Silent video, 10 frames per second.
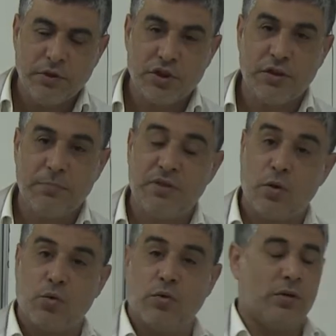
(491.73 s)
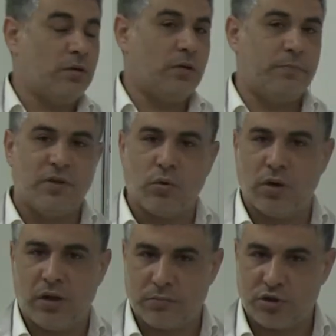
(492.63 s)
Şimdi Pisagor, e, Pisagor'u
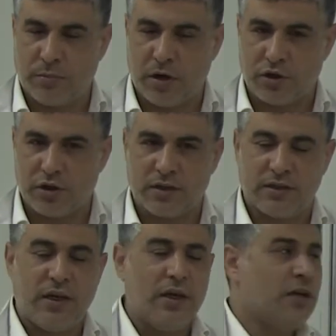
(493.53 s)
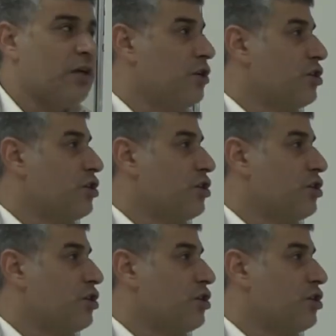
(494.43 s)
anlatmıştım arkadaşlar size.